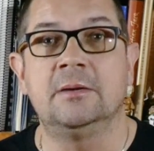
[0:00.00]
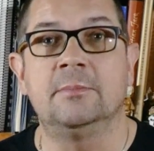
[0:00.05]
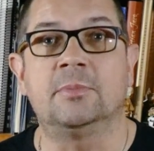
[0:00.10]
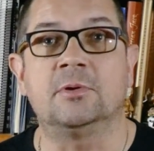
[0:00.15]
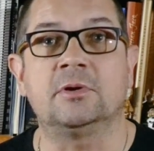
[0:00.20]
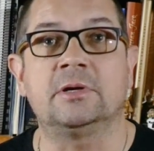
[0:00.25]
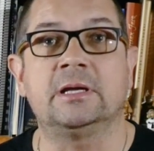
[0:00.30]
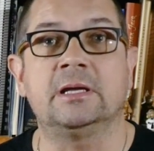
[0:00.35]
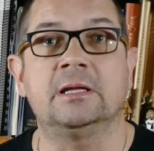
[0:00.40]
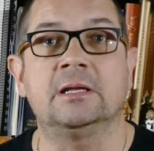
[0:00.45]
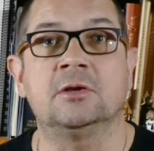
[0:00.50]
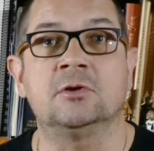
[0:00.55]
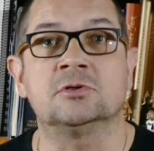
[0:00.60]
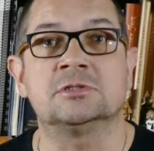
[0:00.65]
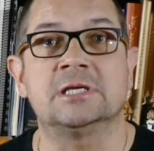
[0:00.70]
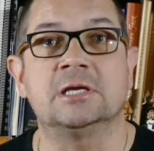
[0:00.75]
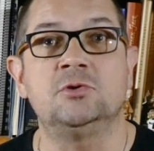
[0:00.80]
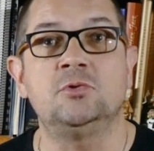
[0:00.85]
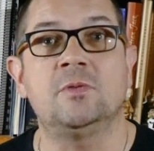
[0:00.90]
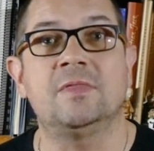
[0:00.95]
Porque
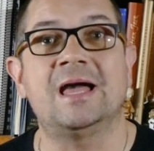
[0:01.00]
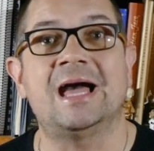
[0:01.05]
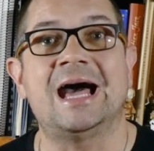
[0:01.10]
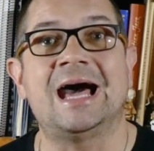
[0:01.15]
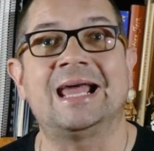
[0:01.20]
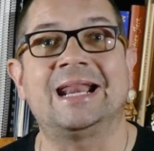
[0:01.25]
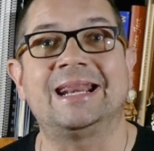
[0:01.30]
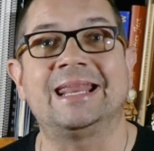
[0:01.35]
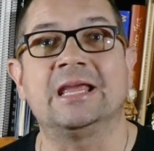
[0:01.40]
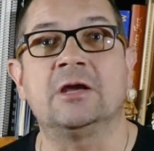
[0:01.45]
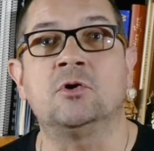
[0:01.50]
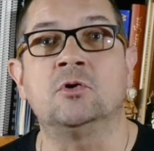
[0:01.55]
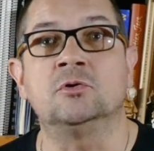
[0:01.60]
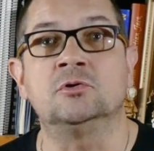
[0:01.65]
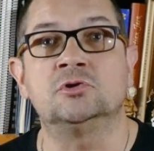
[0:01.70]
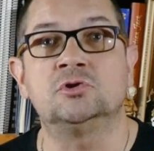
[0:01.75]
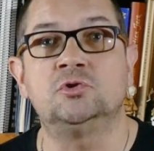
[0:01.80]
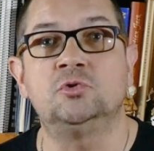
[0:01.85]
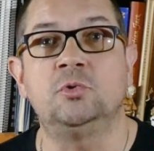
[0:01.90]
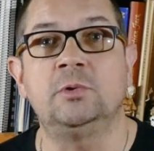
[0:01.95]
nos ayuda a
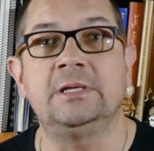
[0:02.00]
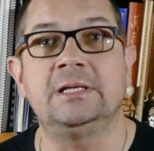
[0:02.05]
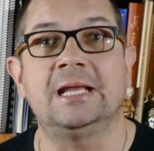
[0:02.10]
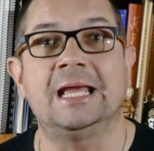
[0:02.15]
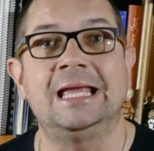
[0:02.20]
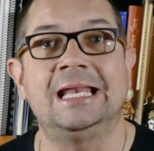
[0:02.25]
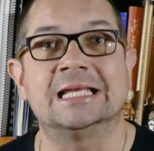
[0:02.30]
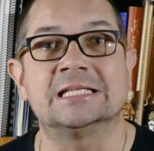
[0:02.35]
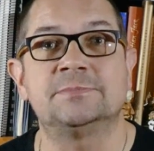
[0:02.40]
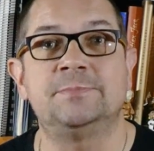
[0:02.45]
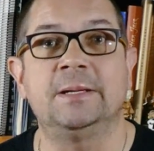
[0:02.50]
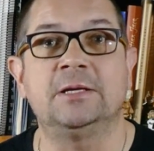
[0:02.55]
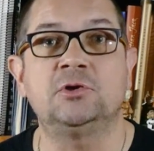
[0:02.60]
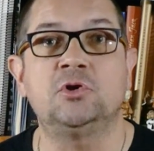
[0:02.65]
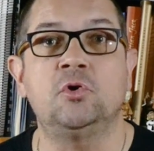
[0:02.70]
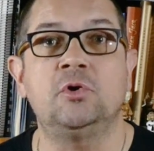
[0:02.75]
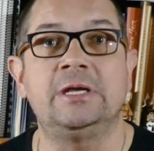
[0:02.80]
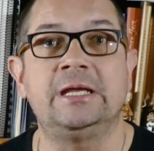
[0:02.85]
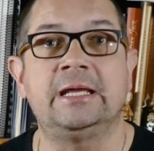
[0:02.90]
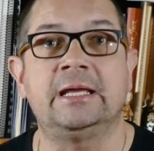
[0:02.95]
reconstruir el
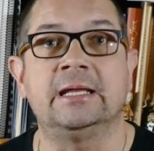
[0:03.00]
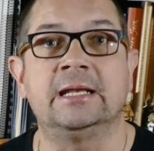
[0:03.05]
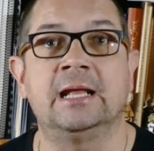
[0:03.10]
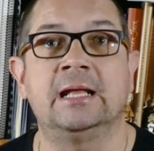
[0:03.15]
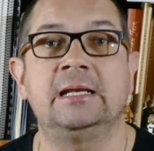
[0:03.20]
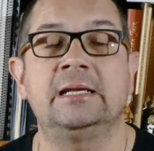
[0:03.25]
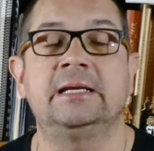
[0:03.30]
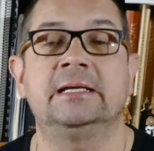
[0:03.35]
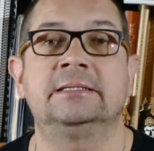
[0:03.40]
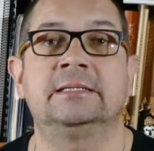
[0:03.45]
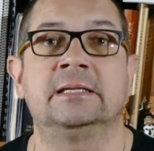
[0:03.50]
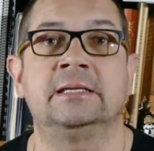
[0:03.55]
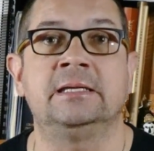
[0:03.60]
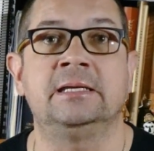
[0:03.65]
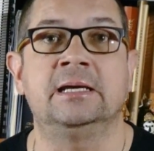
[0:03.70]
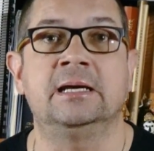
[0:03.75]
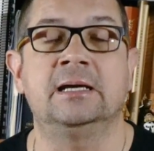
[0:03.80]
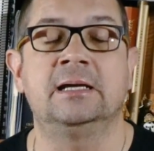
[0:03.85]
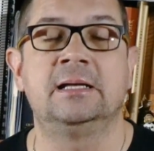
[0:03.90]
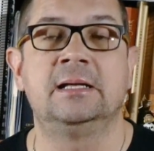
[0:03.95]
aspecto original que
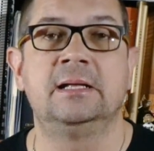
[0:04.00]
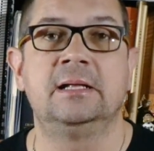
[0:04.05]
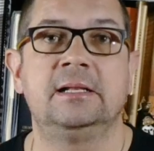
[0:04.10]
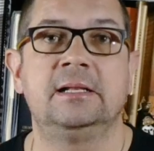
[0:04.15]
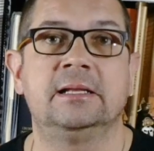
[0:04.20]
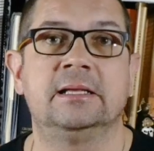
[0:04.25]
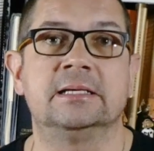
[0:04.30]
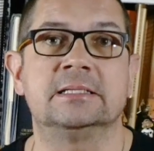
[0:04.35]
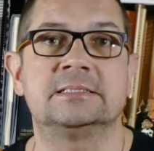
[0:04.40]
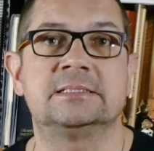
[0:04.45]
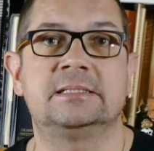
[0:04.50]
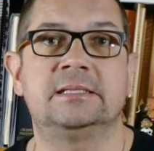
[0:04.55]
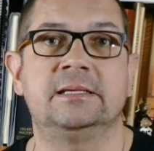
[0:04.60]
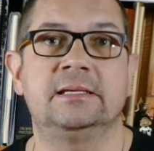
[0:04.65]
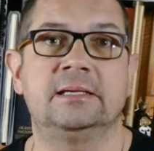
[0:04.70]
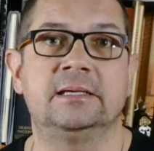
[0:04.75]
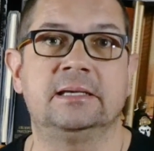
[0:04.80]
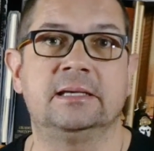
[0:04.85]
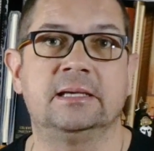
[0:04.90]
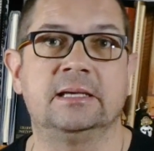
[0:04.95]
tenía
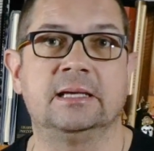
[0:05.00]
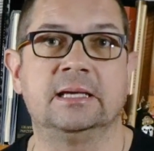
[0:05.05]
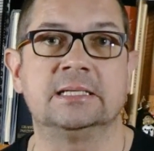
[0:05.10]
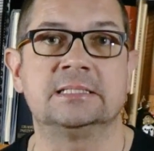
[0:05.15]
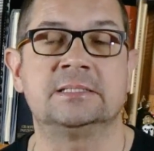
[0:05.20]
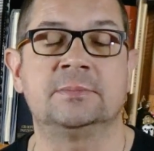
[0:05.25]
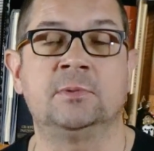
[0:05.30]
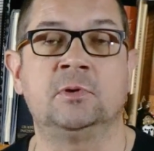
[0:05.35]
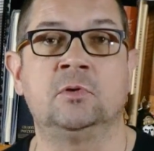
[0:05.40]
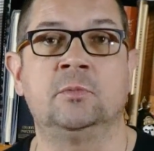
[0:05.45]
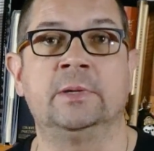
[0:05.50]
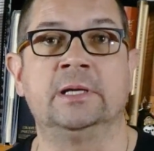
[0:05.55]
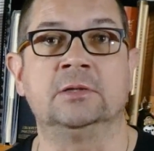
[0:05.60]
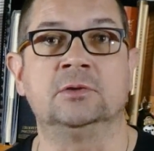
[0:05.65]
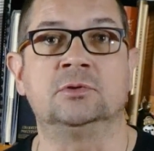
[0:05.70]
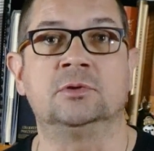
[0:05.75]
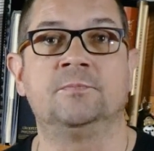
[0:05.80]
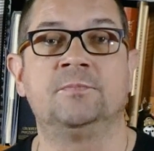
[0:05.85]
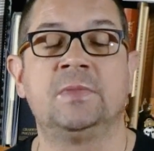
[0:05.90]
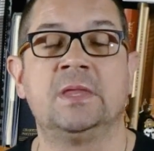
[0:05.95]
este, este
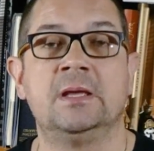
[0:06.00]
monumento.